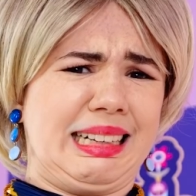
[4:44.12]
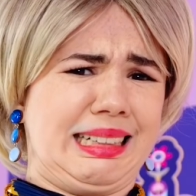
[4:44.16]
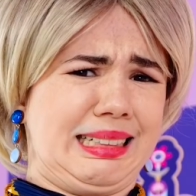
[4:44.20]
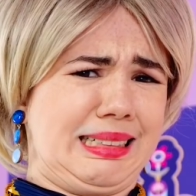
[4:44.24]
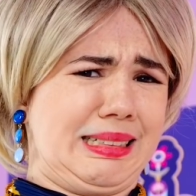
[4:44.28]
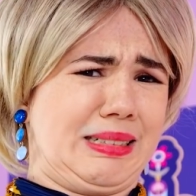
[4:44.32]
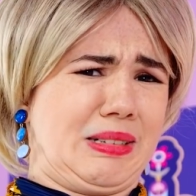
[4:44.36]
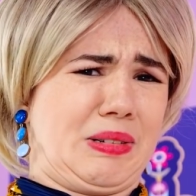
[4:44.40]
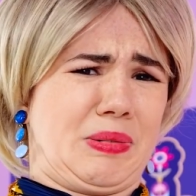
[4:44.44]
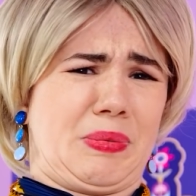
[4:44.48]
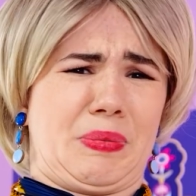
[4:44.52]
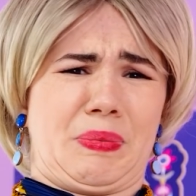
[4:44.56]

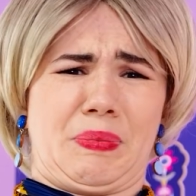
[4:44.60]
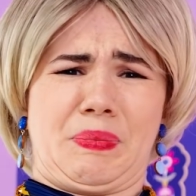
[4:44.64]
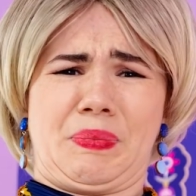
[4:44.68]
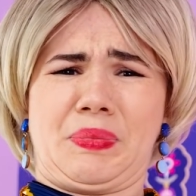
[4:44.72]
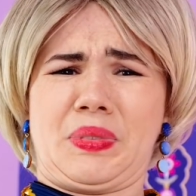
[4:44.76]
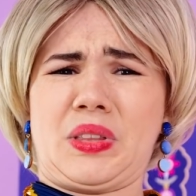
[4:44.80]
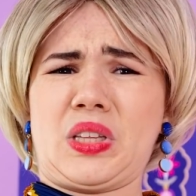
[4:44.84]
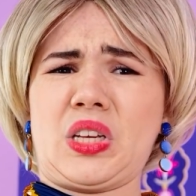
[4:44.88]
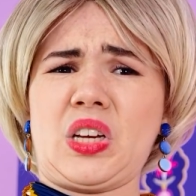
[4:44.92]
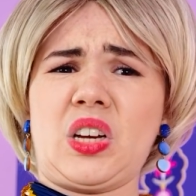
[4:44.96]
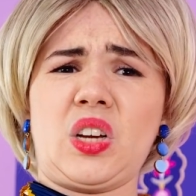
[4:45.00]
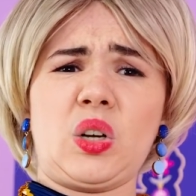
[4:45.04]
Och,
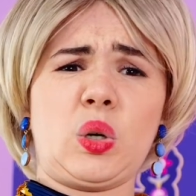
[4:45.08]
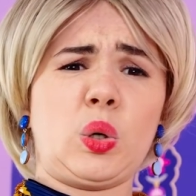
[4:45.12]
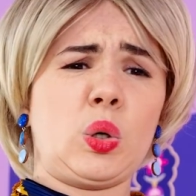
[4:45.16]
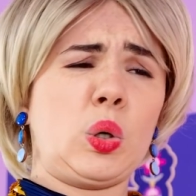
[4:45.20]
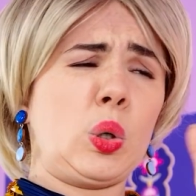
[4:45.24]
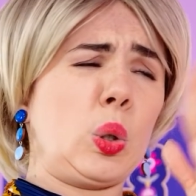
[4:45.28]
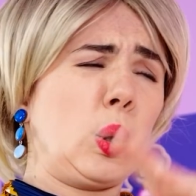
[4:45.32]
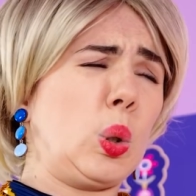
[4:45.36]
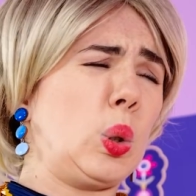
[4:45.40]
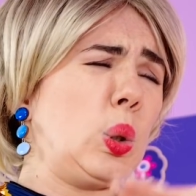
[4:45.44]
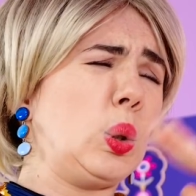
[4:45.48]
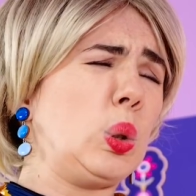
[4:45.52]

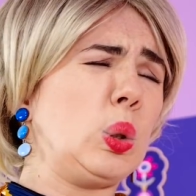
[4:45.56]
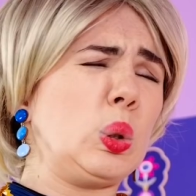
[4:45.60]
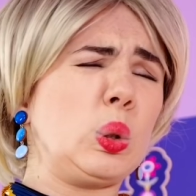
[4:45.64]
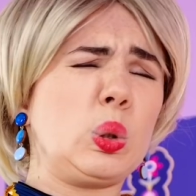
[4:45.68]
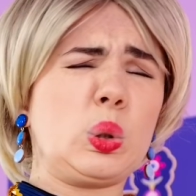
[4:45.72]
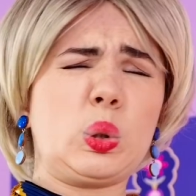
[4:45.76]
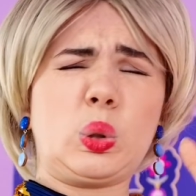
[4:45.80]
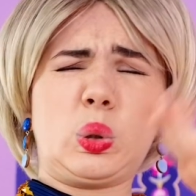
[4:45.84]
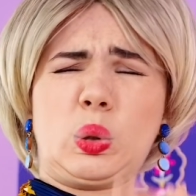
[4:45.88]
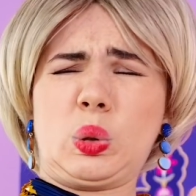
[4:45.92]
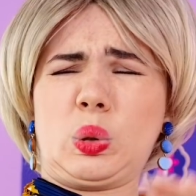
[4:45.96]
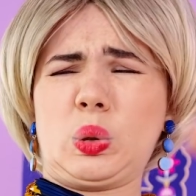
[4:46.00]
chyda.
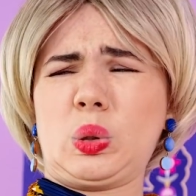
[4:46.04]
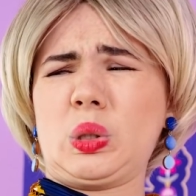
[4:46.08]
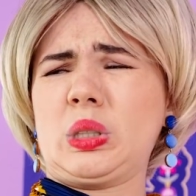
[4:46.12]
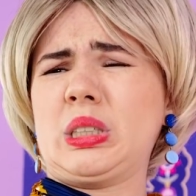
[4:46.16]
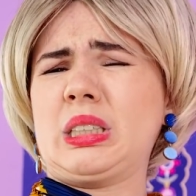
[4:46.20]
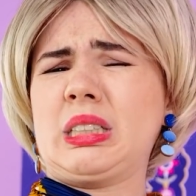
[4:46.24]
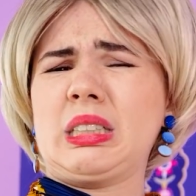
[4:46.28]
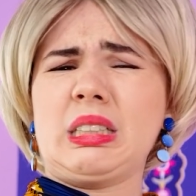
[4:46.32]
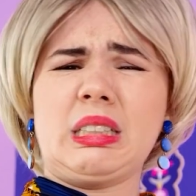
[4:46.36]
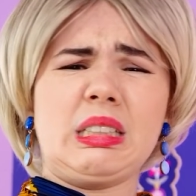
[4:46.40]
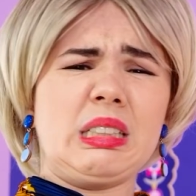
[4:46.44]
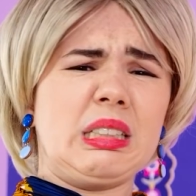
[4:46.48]
I
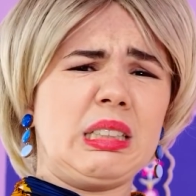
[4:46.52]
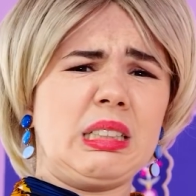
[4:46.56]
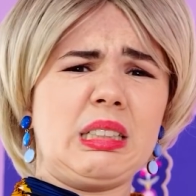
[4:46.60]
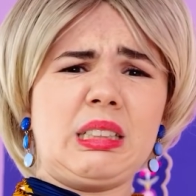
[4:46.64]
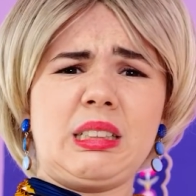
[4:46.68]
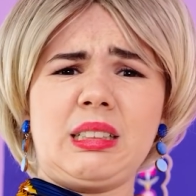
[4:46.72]
ten